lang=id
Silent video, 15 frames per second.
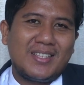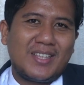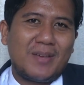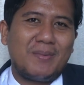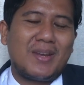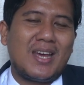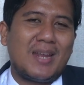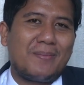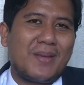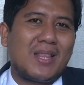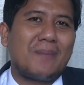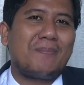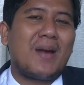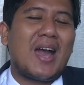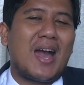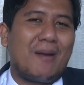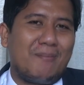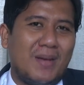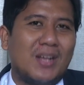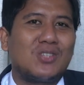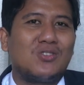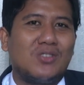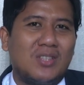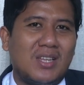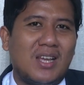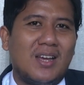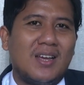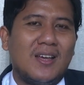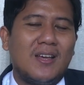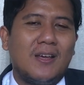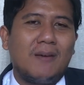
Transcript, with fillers: Saya berharap kita paham maksudnya